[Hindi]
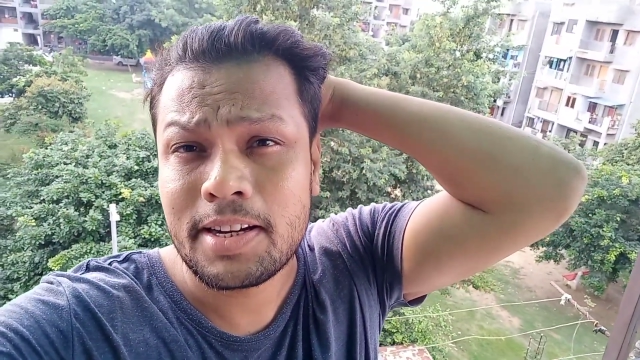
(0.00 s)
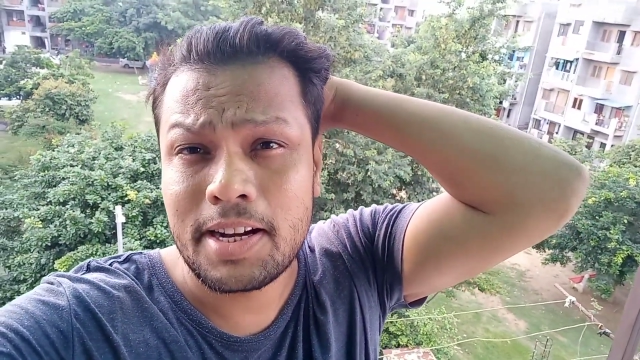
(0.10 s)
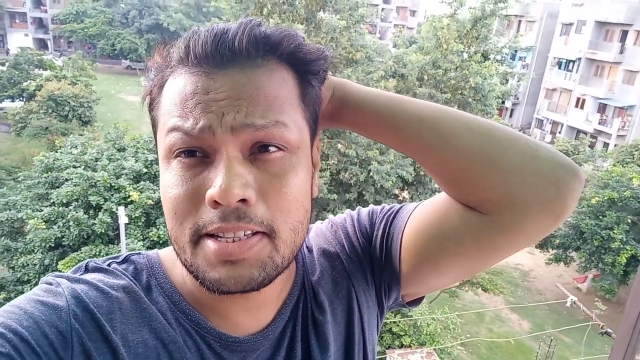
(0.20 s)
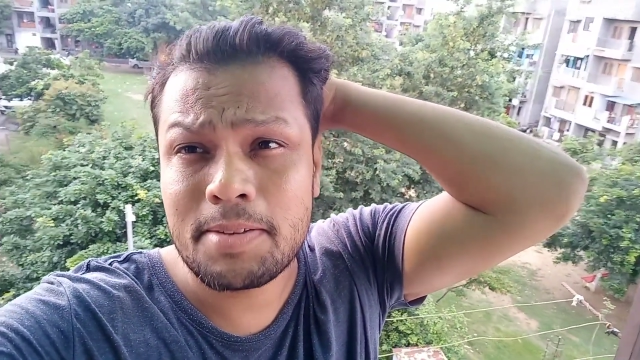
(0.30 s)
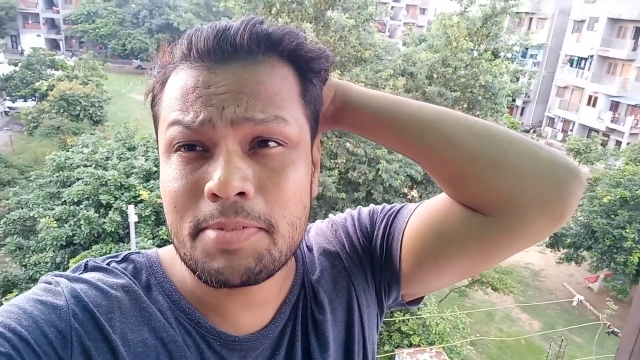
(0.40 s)

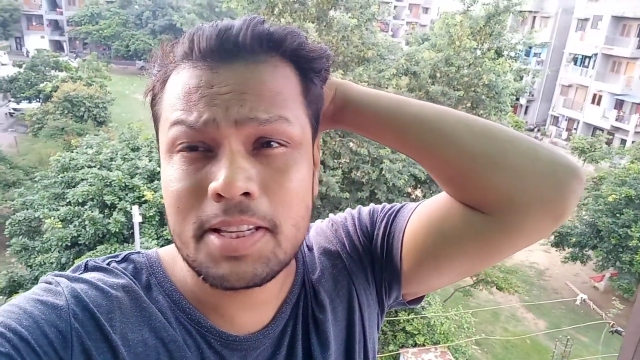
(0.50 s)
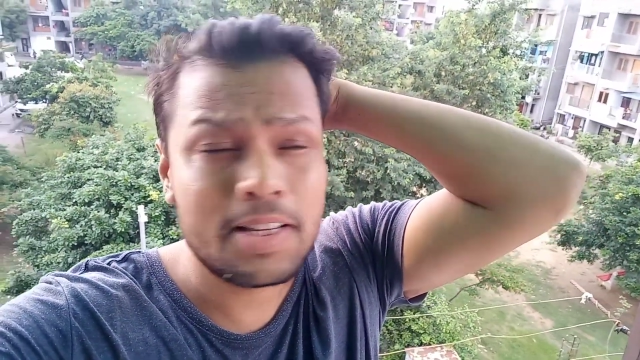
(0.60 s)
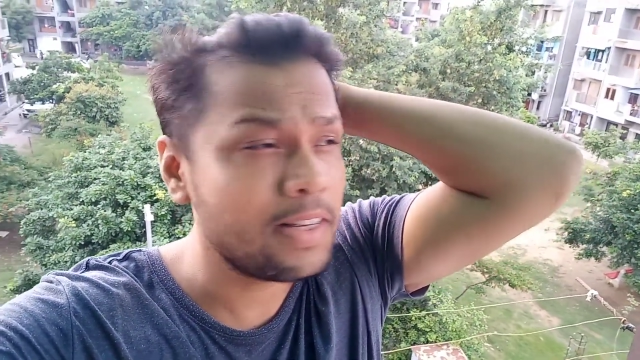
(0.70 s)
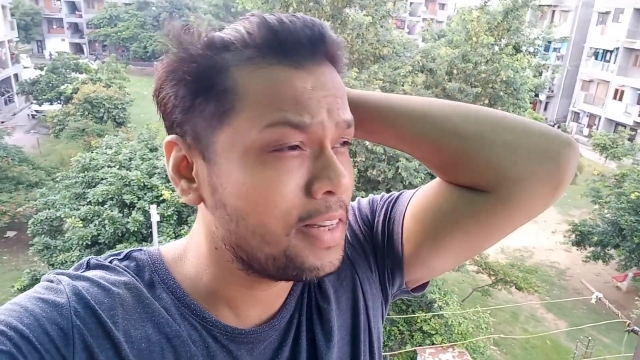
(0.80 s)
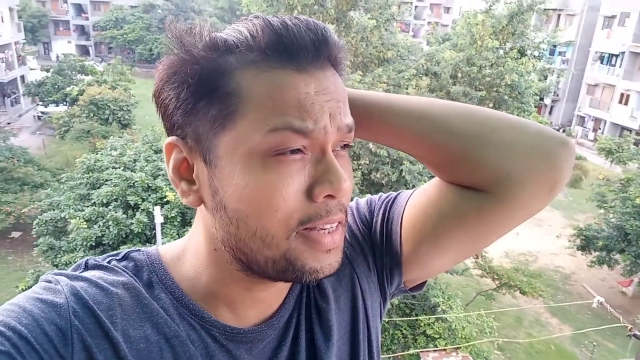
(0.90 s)
कसम से
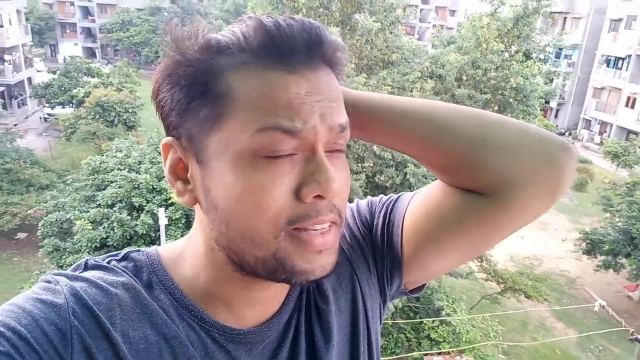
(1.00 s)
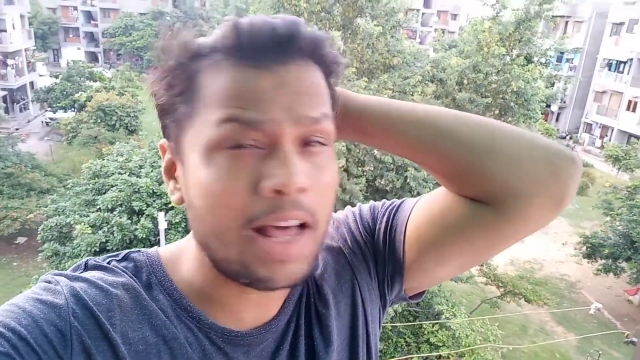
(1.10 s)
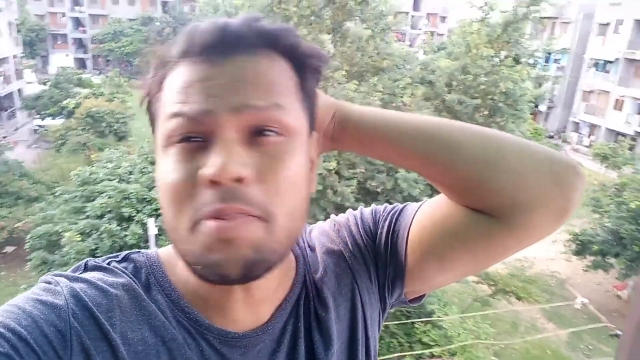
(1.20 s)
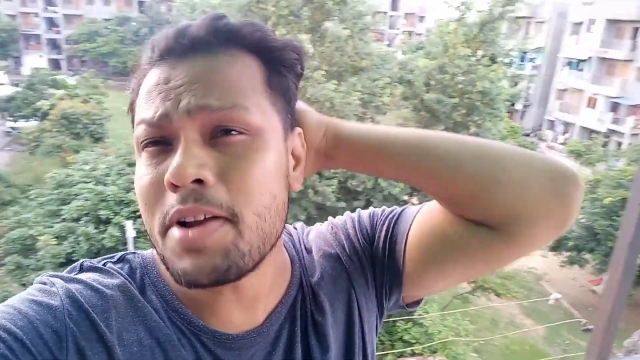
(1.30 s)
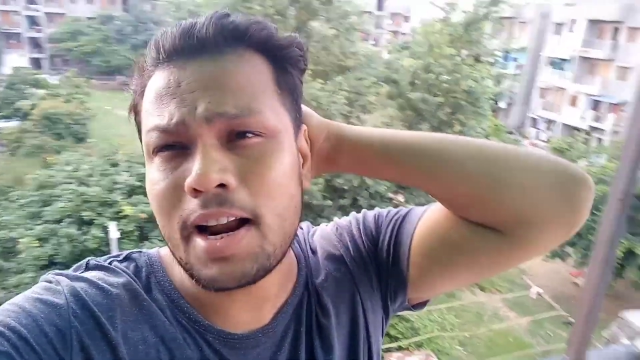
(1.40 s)

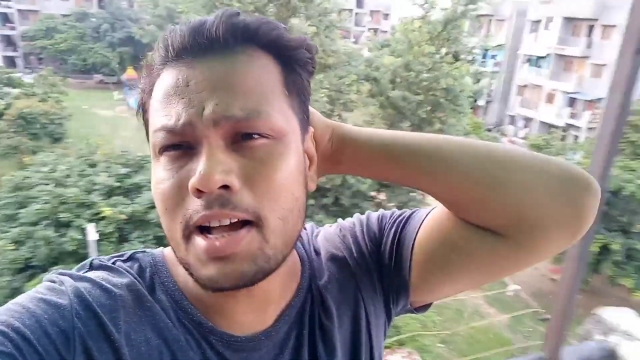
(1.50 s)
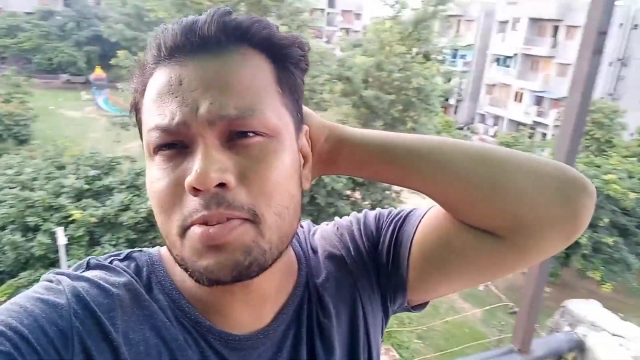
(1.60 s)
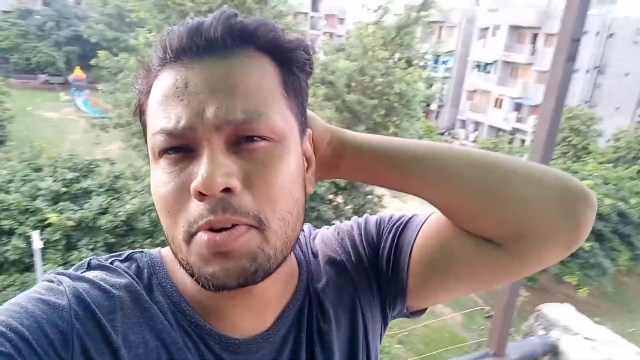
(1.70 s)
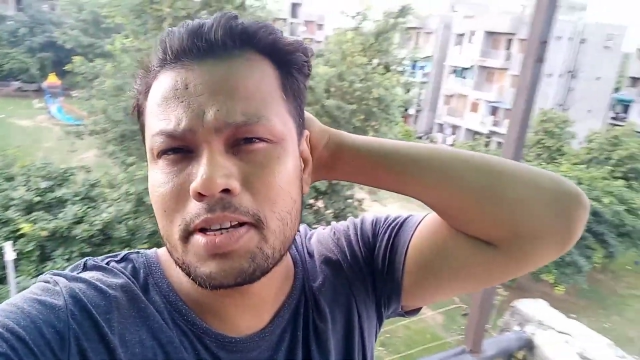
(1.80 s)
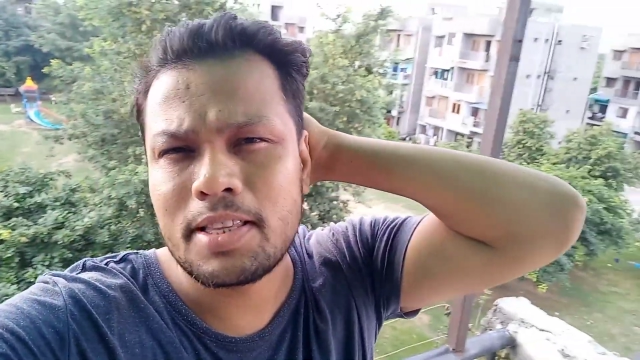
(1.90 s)
सालू नाराज
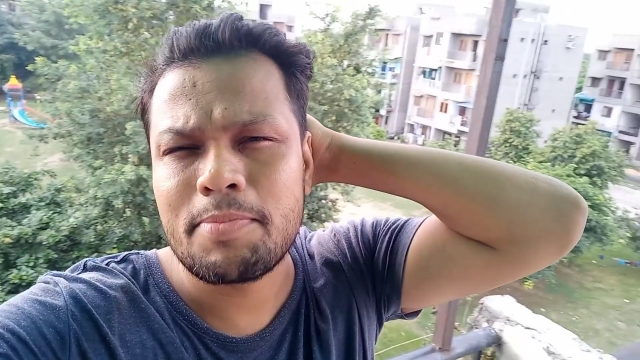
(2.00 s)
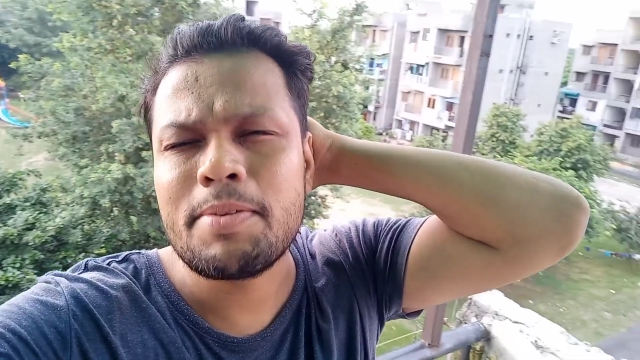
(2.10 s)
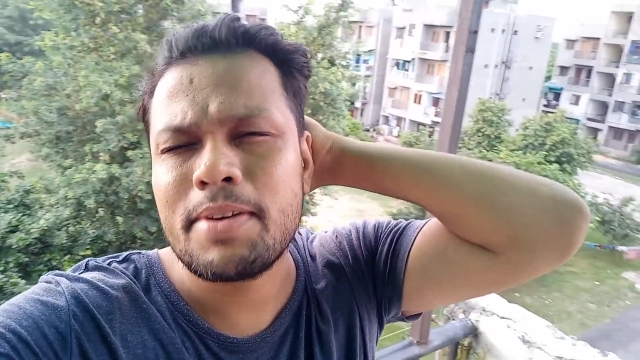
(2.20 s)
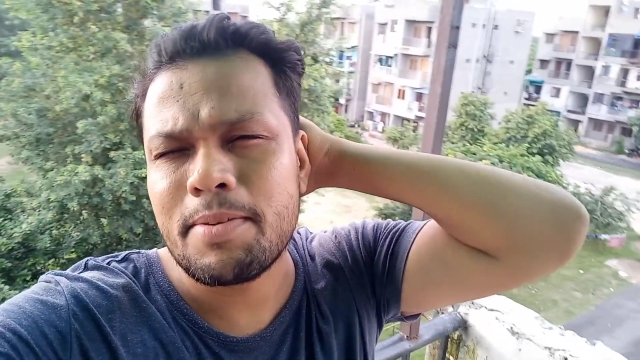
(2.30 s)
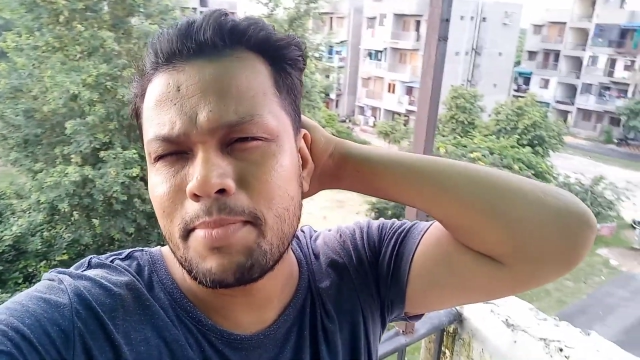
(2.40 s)
हो गई थी फिर
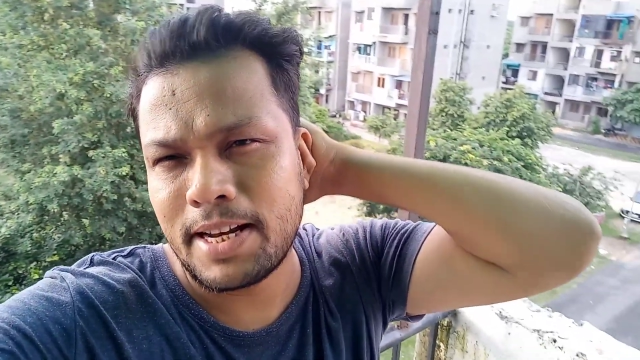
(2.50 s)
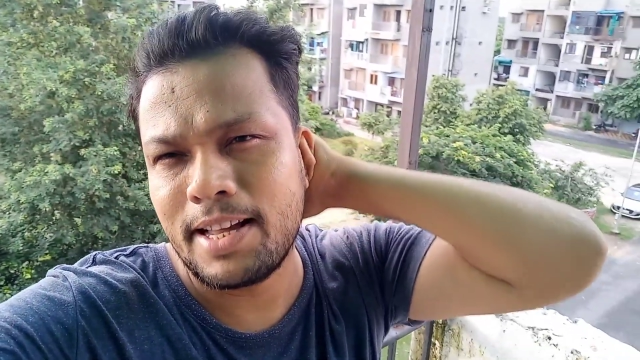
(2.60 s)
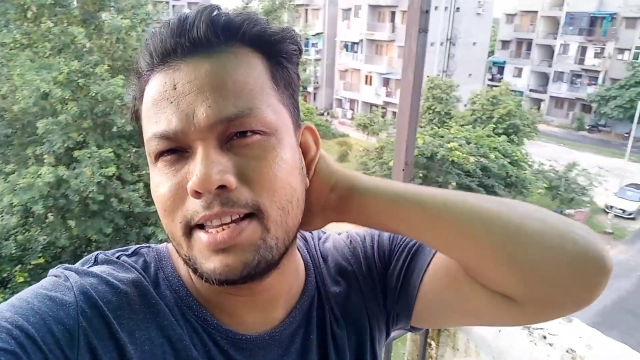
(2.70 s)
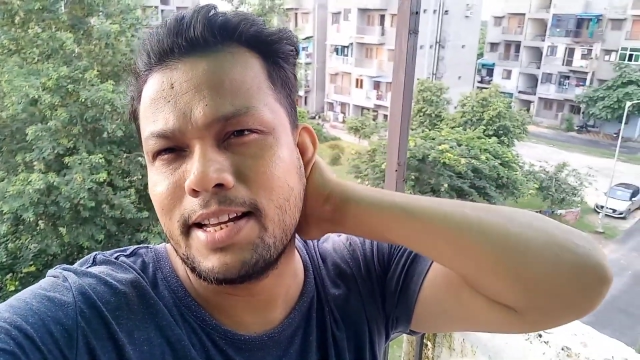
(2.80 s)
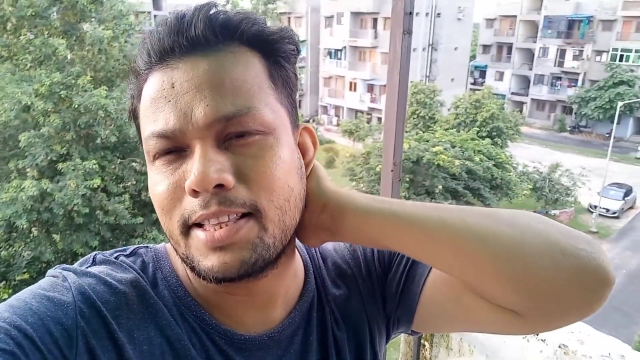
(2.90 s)
मैंने मना
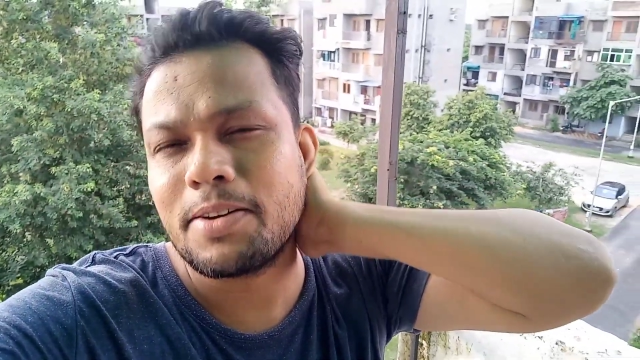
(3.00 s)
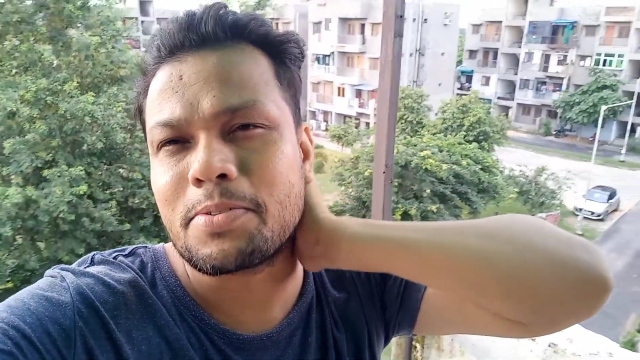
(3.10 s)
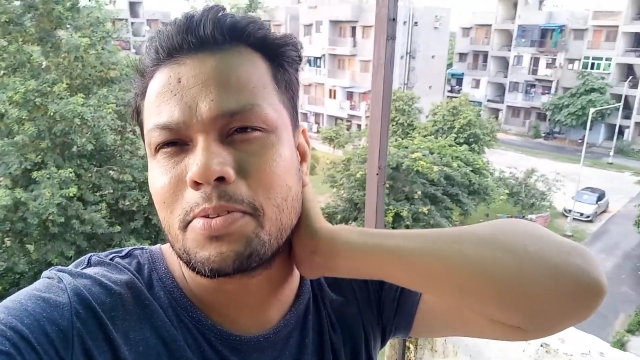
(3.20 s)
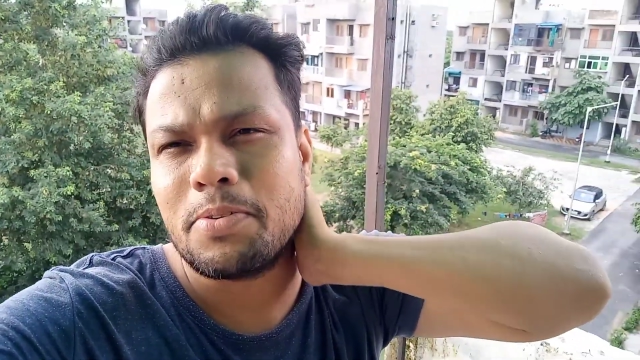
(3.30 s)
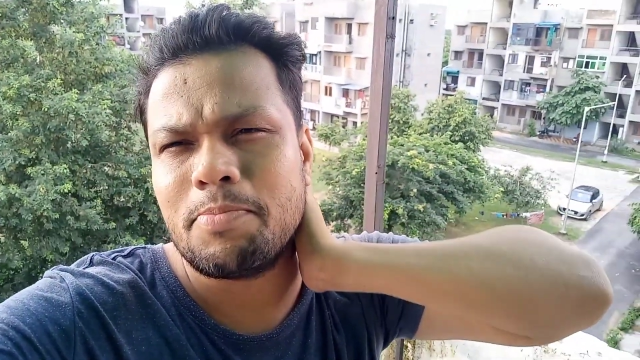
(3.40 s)
लिया था
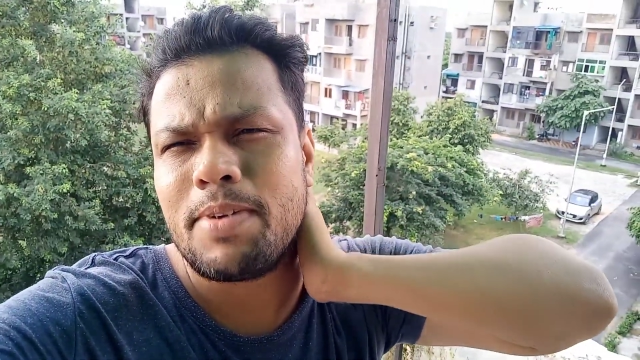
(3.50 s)
उसको